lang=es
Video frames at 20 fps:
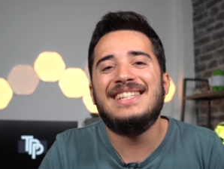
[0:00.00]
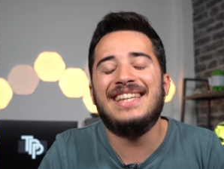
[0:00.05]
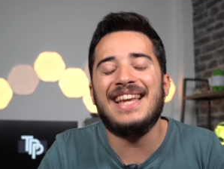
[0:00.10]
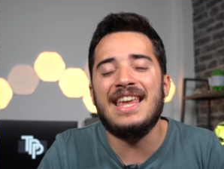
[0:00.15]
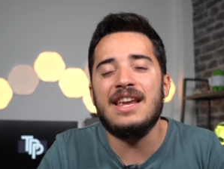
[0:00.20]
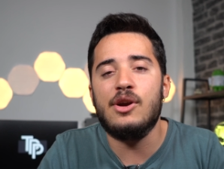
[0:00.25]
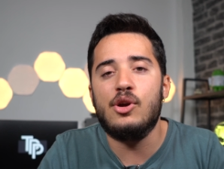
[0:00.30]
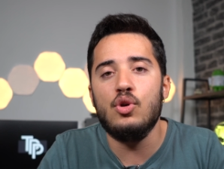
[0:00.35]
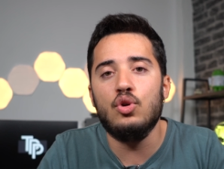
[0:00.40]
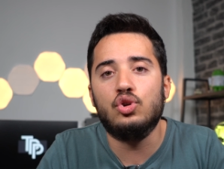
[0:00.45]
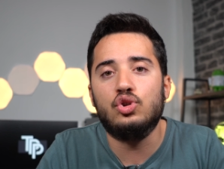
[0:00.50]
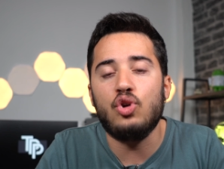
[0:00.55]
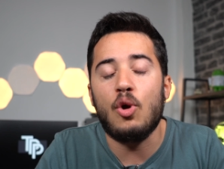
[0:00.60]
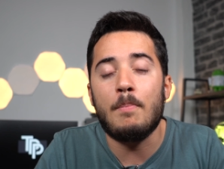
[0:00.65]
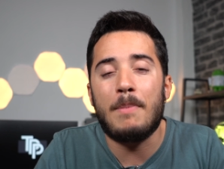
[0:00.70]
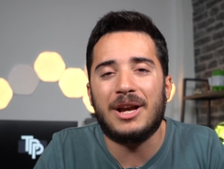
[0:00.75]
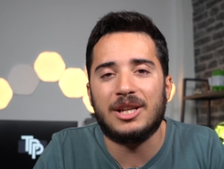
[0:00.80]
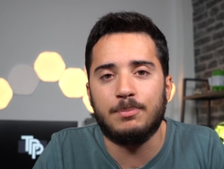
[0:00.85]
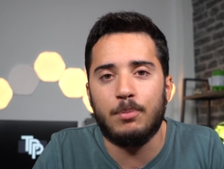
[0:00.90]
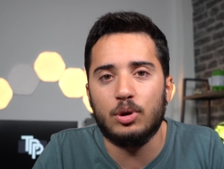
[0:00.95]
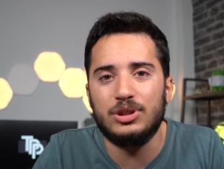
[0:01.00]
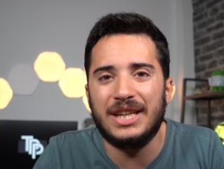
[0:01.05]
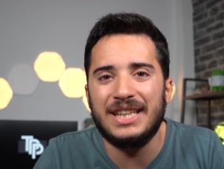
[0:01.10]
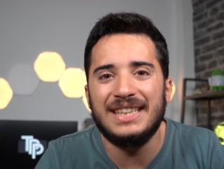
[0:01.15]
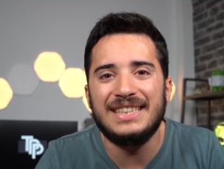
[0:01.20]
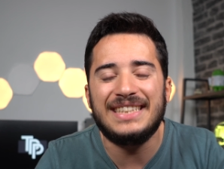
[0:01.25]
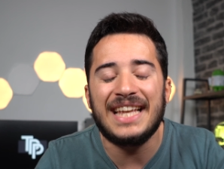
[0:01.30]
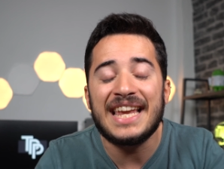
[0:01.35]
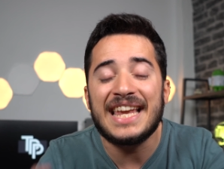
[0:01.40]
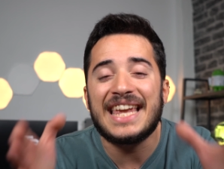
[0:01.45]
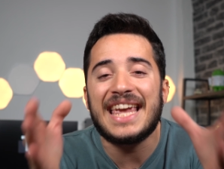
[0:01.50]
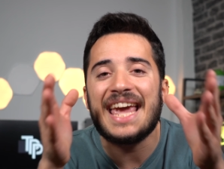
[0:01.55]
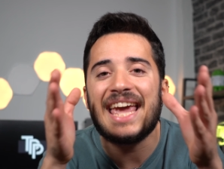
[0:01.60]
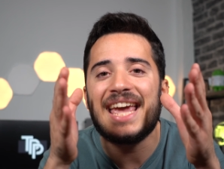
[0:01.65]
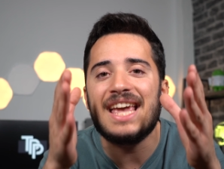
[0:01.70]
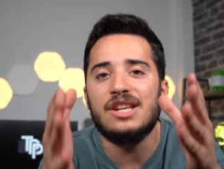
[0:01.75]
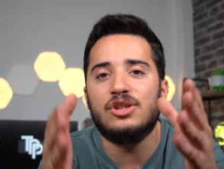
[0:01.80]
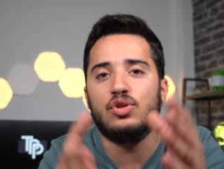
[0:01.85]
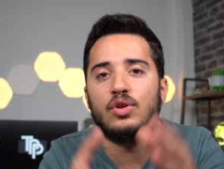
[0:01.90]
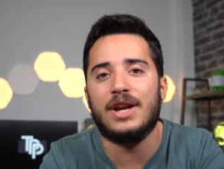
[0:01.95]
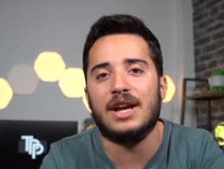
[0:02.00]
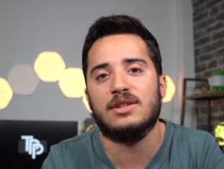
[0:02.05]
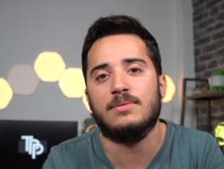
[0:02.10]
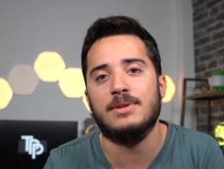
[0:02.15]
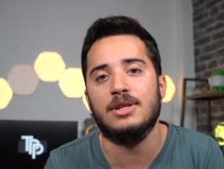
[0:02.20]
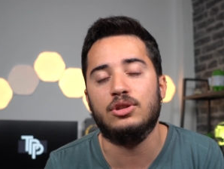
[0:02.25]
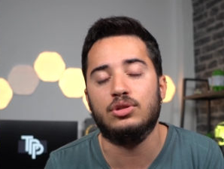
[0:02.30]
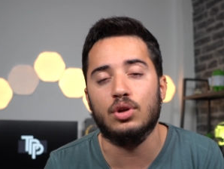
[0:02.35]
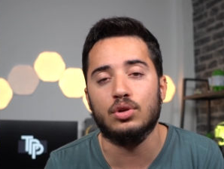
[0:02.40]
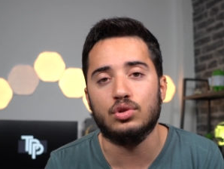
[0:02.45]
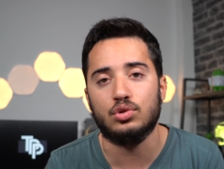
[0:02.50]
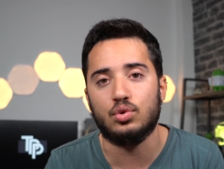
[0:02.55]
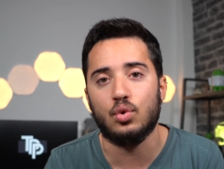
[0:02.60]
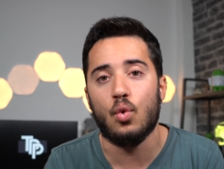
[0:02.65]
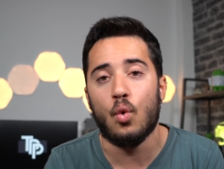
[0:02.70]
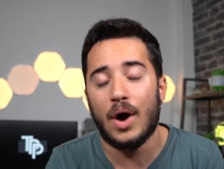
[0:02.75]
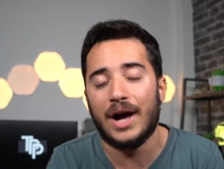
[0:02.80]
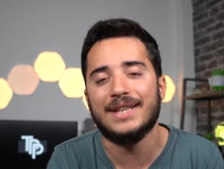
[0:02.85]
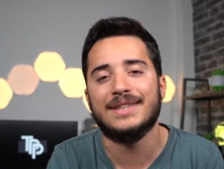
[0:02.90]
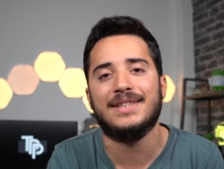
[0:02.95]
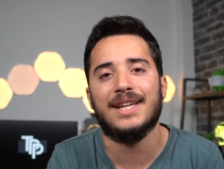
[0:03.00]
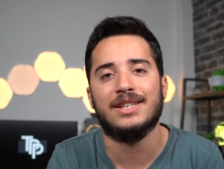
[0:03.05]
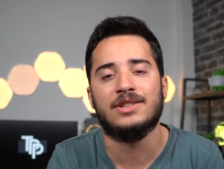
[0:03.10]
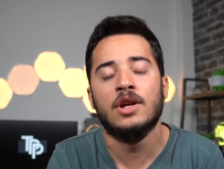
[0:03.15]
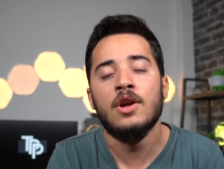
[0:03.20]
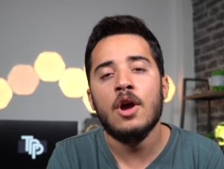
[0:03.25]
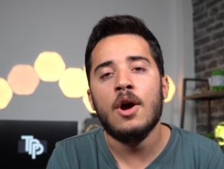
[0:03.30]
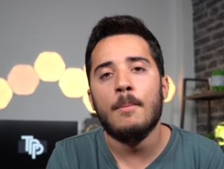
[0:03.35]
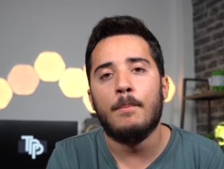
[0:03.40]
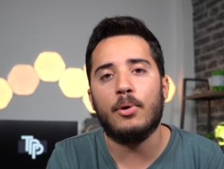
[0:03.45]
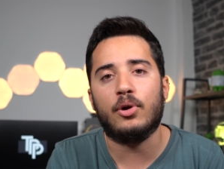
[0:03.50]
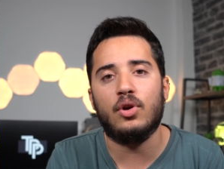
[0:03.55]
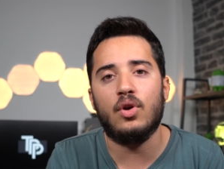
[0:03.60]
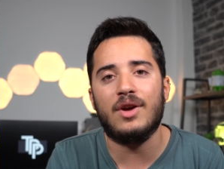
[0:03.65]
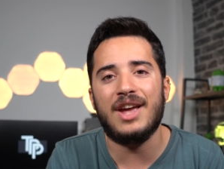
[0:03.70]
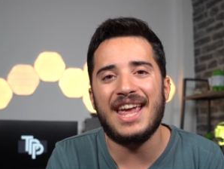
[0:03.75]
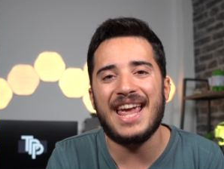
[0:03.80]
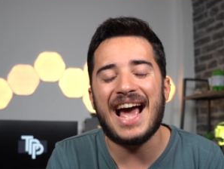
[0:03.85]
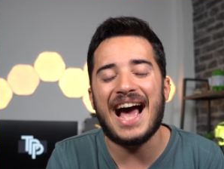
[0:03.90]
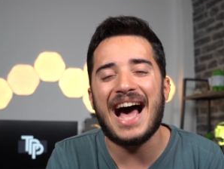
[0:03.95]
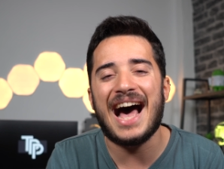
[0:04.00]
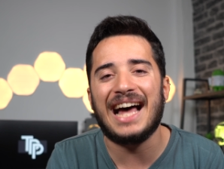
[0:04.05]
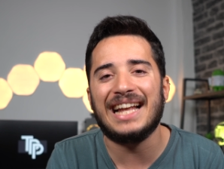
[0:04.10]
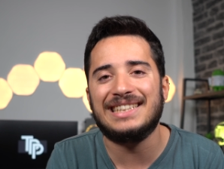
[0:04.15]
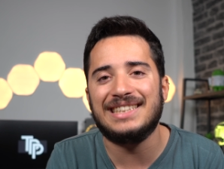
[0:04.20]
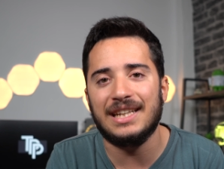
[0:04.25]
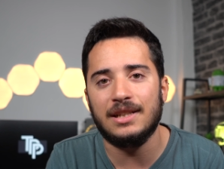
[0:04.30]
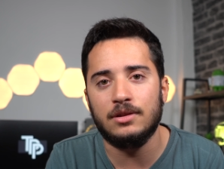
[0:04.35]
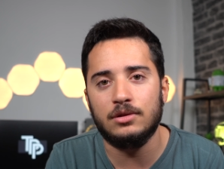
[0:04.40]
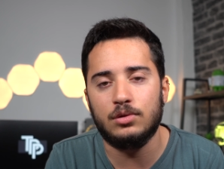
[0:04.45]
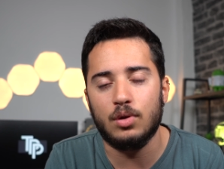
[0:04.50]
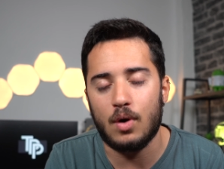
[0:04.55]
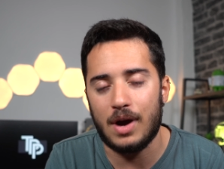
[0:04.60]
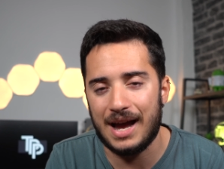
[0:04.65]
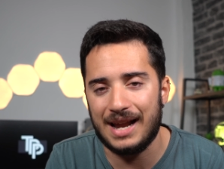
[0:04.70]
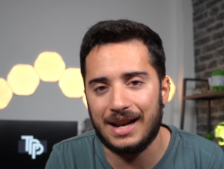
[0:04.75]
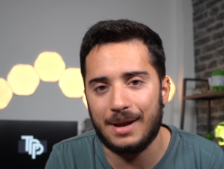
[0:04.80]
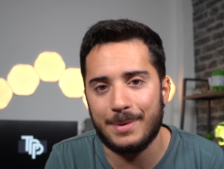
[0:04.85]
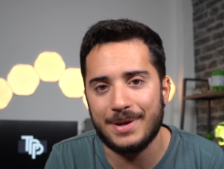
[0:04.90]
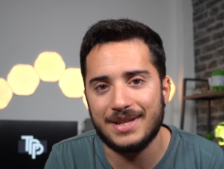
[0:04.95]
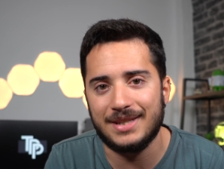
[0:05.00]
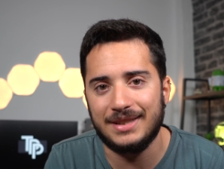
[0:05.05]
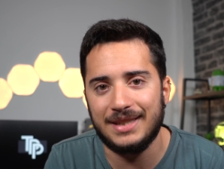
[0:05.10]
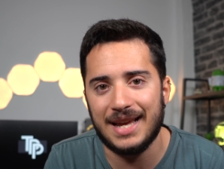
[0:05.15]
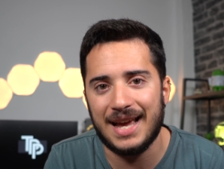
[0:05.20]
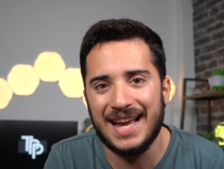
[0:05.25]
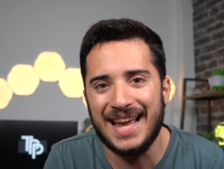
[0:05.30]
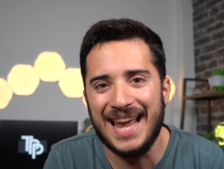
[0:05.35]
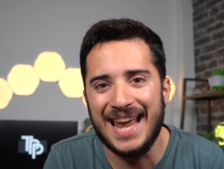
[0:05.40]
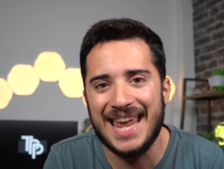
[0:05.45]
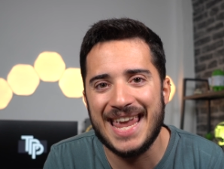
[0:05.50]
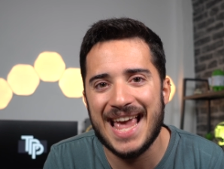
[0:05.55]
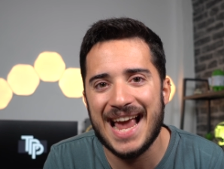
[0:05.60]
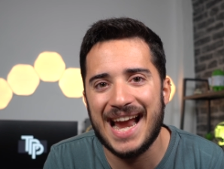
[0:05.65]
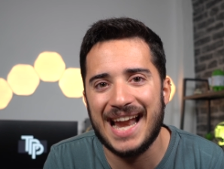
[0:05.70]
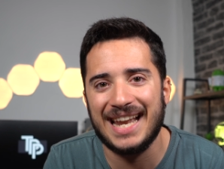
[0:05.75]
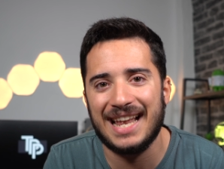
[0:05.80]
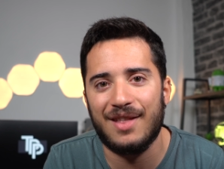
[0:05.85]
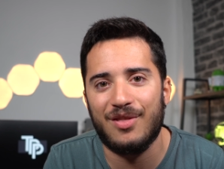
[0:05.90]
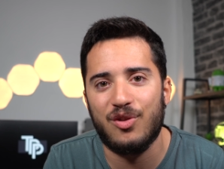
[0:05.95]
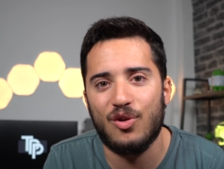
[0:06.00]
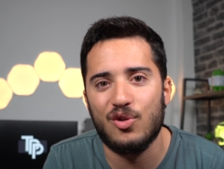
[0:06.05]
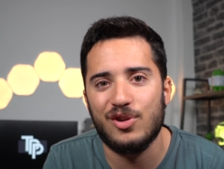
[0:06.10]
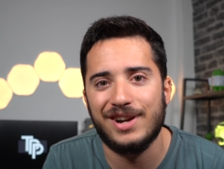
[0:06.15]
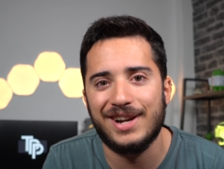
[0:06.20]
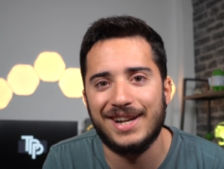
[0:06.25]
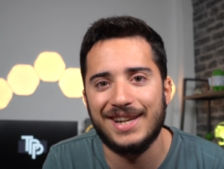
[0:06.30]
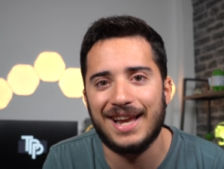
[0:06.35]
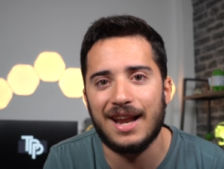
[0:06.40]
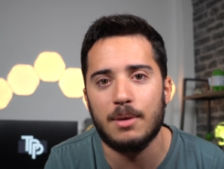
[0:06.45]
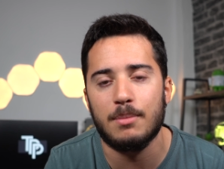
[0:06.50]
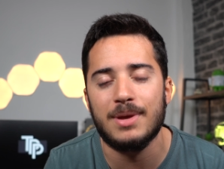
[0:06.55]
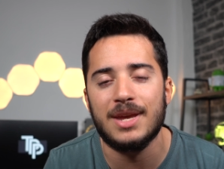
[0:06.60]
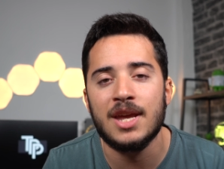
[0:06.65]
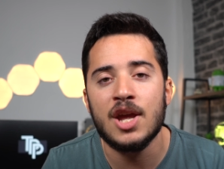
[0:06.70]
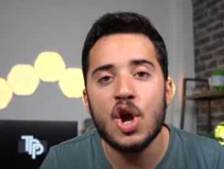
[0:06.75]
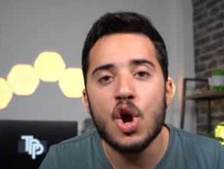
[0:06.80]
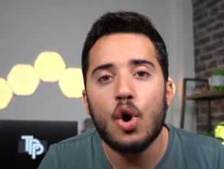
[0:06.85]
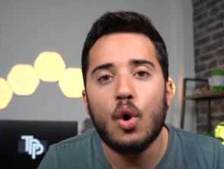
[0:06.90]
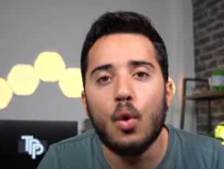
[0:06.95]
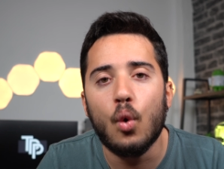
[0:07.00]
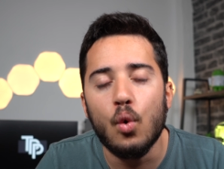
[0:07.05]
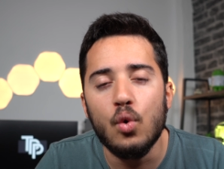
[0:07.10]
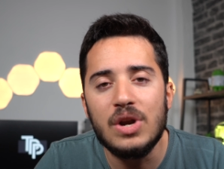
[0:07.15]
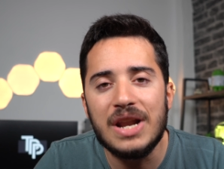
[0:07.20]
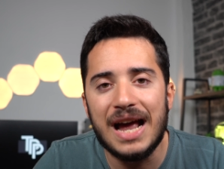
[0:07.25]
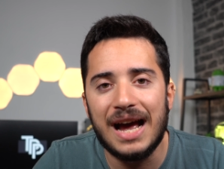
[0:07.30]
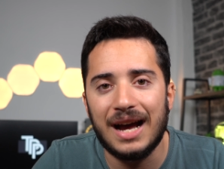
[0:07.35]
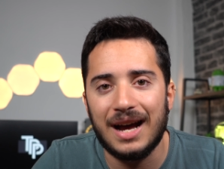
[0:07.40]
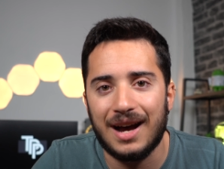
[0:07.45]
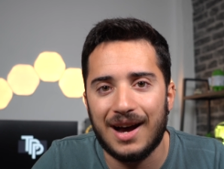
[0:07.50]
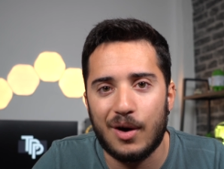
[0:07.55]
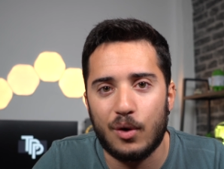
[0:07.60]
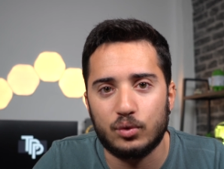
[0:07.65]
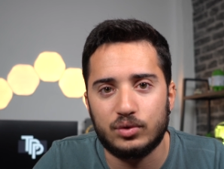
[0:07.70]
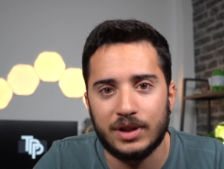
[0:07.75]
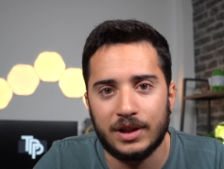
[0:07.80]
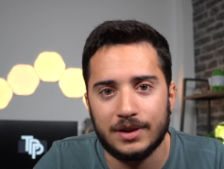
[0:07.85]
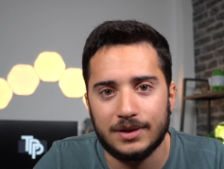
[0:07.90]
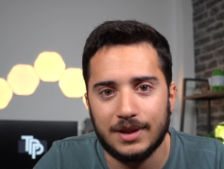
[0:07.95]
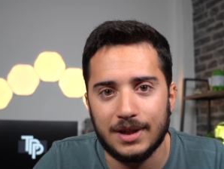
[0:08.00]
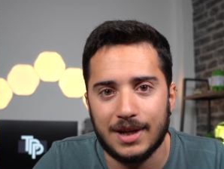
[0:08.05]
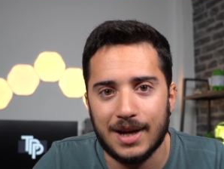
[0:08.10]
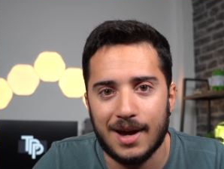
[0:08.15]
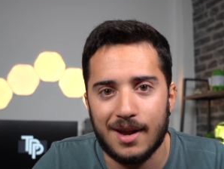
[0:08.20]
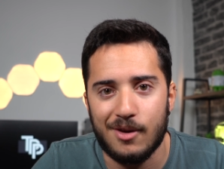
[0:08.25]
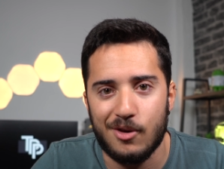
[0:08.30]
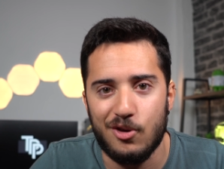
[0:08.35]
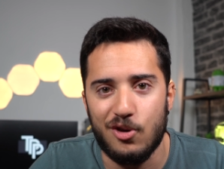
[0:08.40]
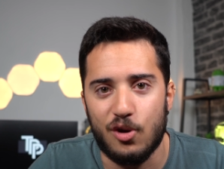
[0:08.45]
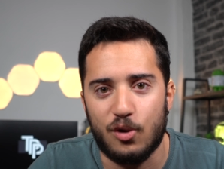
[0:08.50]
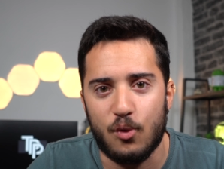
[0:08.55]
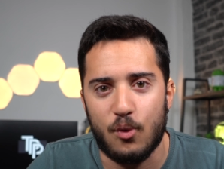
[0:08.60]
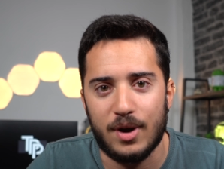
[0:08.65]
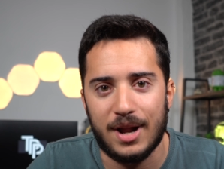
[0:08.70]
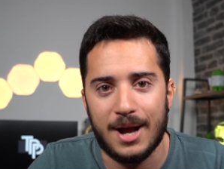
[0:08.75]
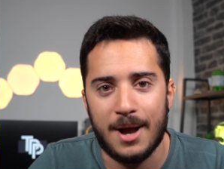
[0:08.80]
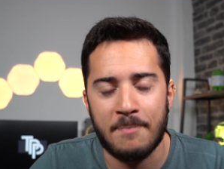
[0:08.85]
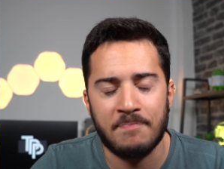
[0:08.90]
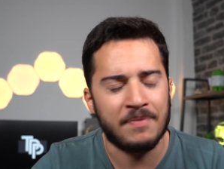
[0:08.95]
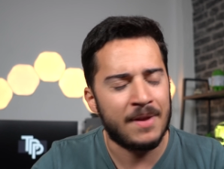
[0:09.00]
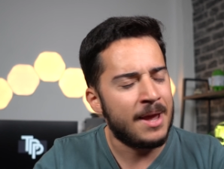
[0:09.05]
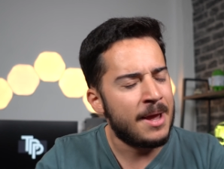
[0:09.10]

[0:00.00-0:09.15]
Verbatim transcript: sea incluso más potente que eso que has visto tú antes. Por lo que atento a la bestia que ha creado Realme. Una auténtica locura.